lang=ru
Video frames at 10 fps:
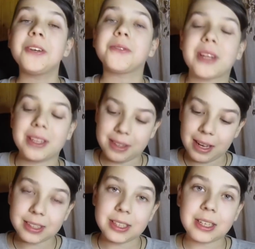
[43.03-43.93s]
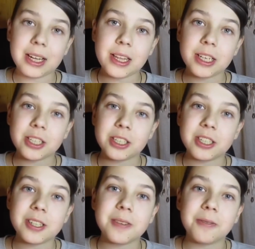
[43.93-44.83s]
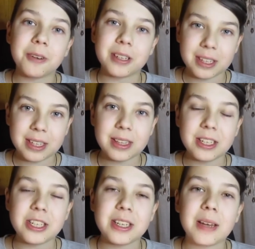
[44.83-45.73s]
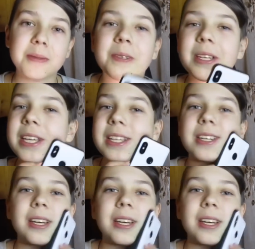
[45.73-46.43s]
в контакты, конечно же, вот, и начинаем звонить.